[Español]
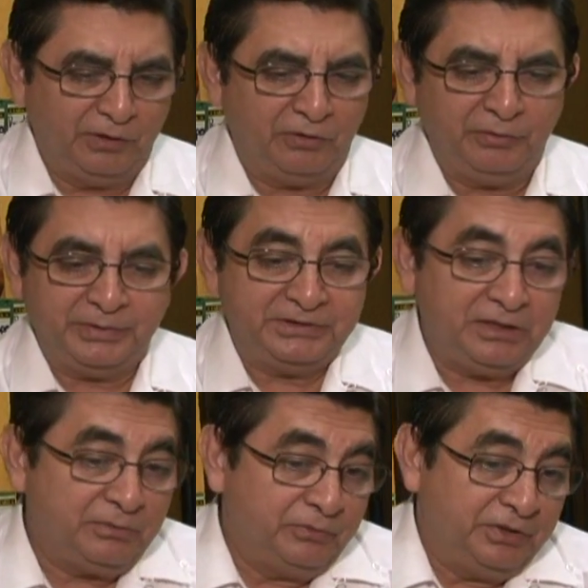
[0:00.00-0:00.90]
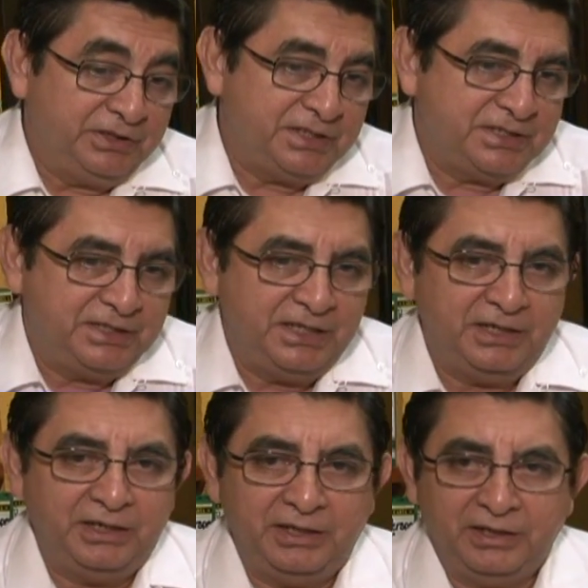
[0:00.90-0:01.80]
La universidad, como dices,
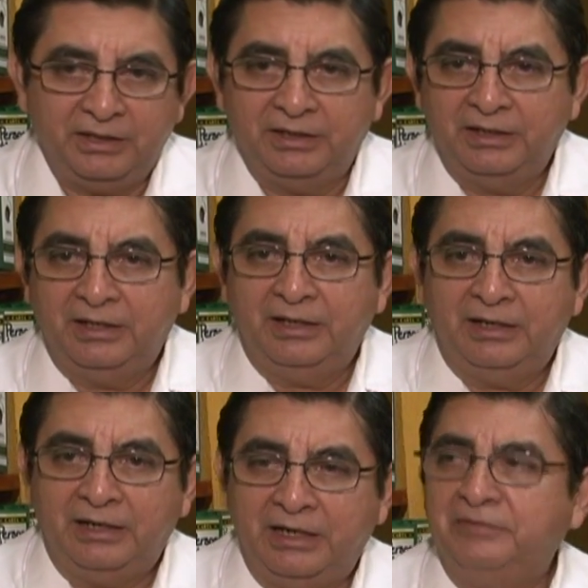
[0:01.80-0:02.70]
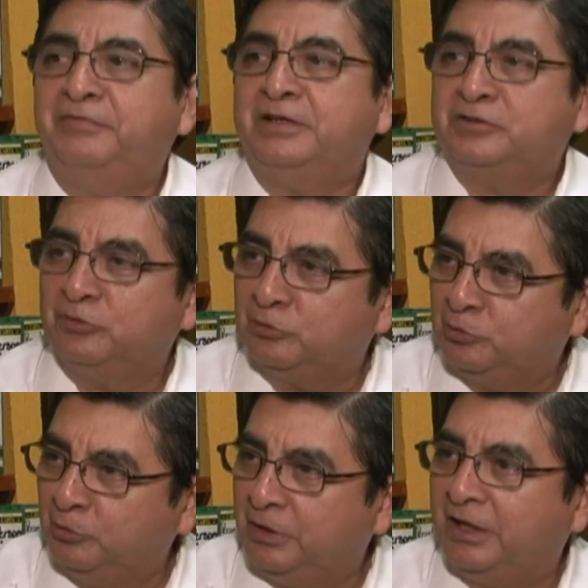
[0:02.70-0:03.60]
tiene la
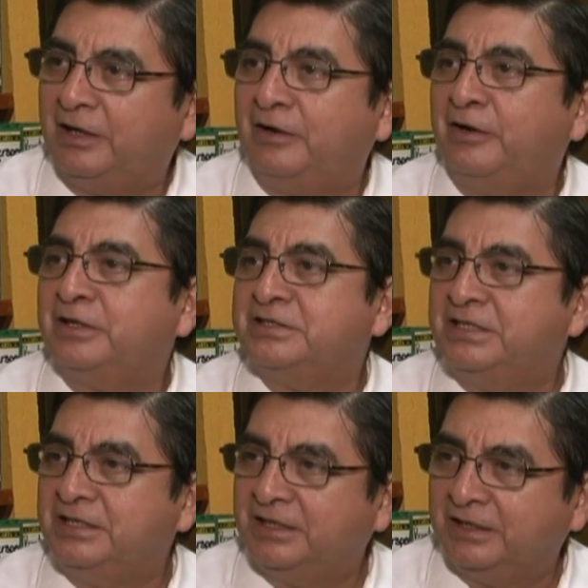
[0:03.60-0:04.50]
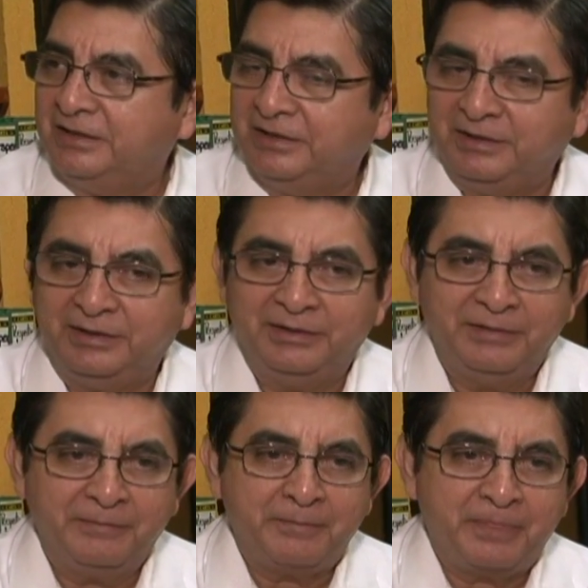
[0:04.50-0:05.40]
infraestructura ahora sí que de
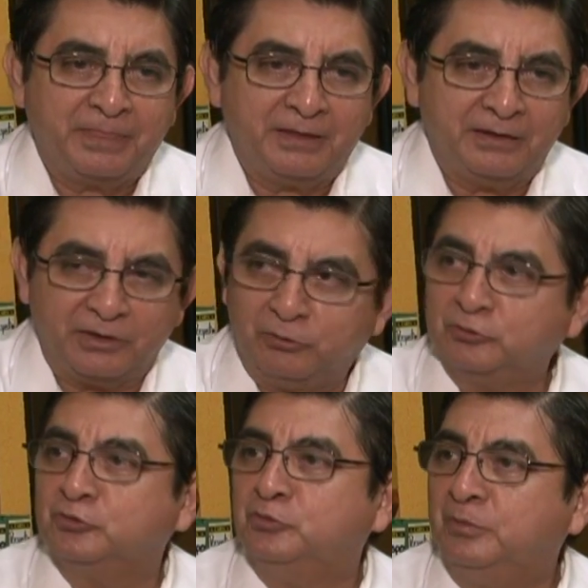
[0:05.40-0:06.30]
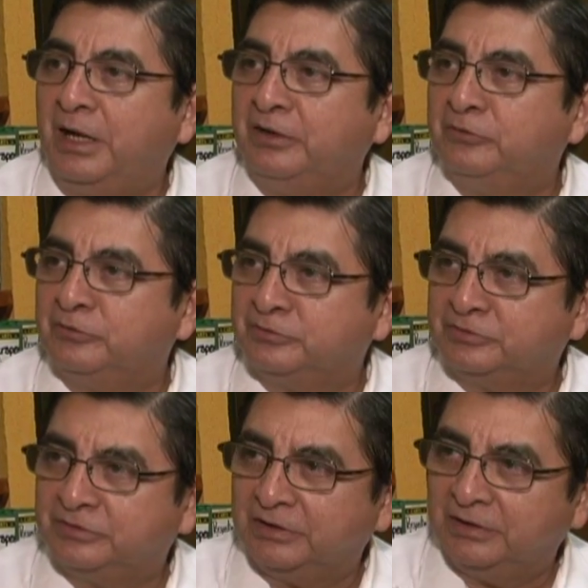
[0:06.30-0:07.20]
recursos
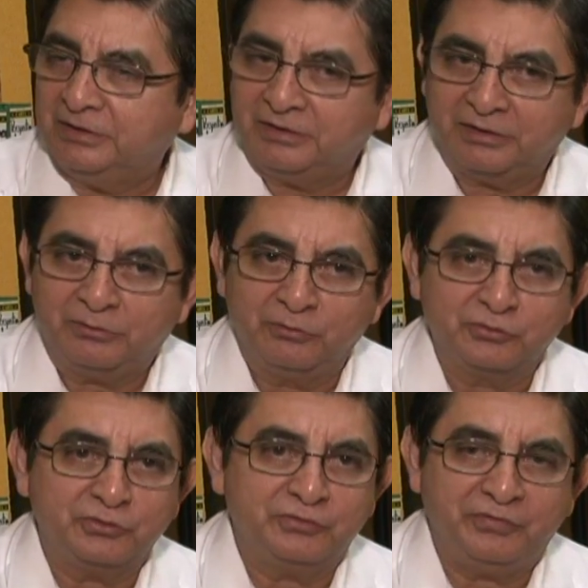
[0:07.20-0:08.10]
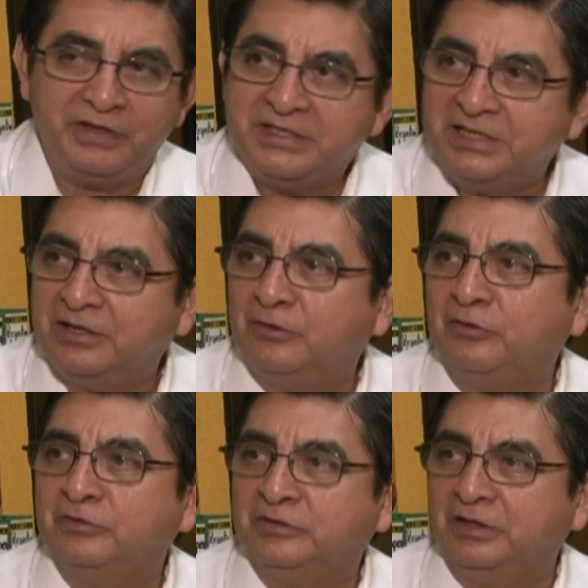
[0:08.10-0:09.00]
humanos, recursos
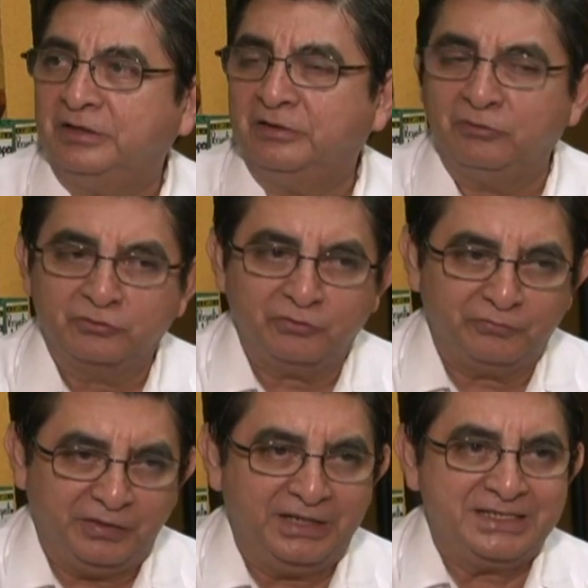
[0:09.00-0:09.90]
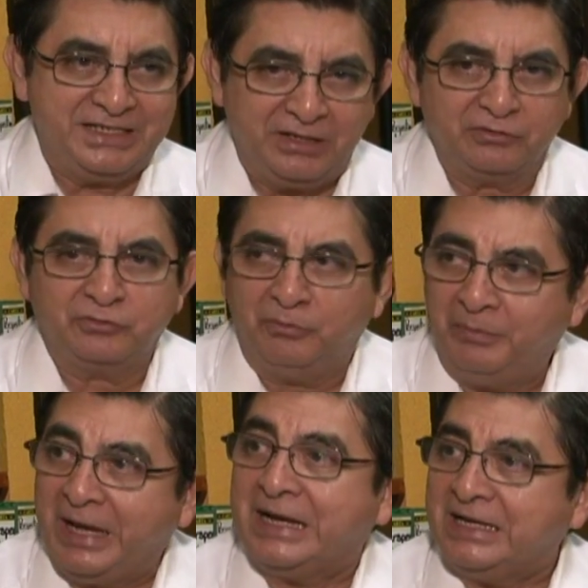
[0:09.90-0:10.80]
físicos e incluso financieros
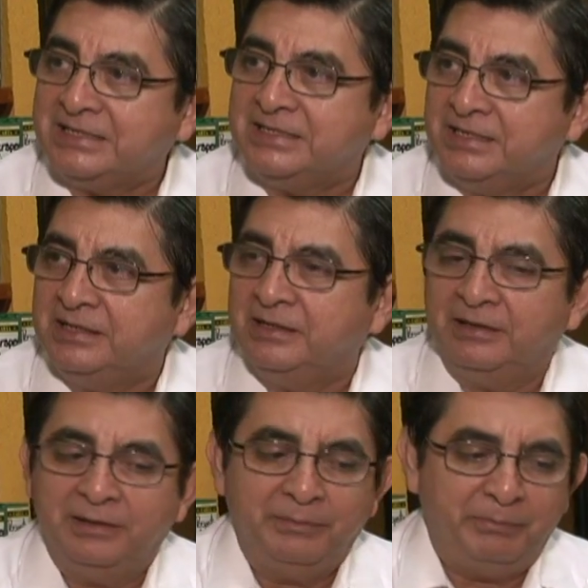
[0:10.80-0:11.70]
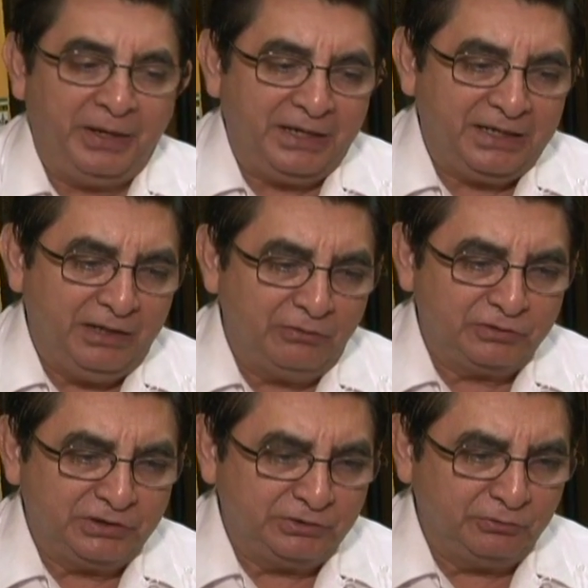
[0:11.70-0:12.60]
con becas para que
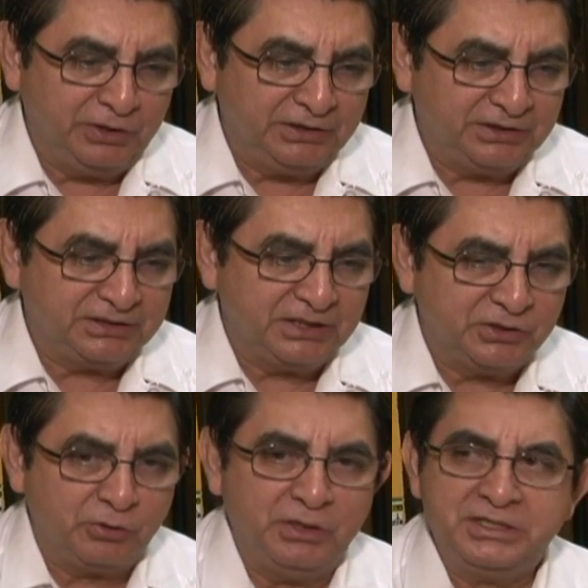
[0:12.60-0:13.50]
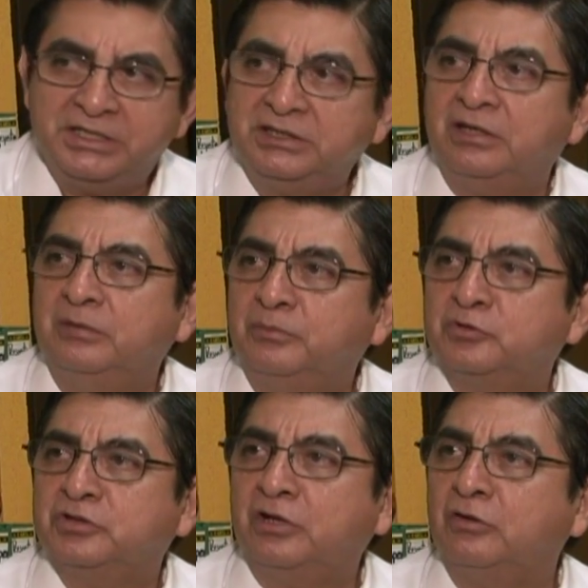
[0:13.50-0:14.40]
los estudiantes que soliciten un
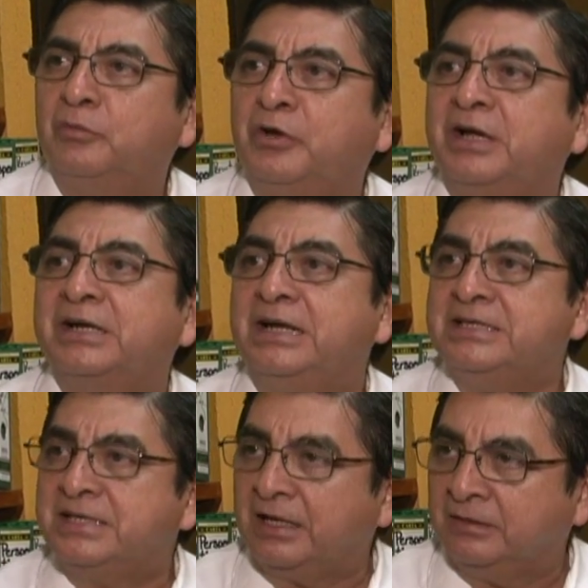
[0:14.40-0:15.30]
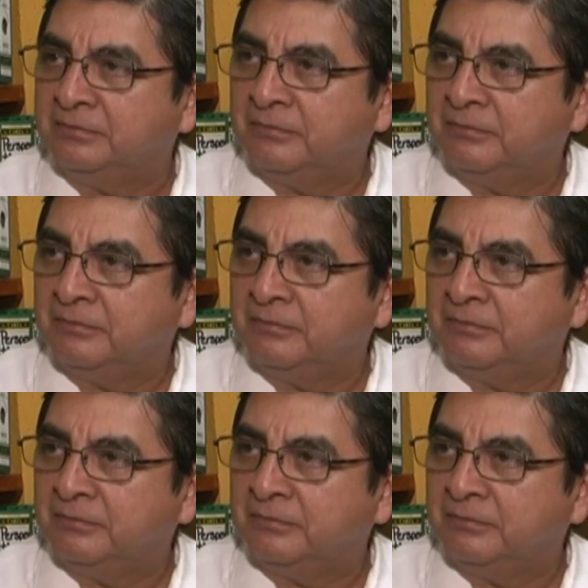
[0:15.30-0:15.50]
posgrado lo puedan realizar,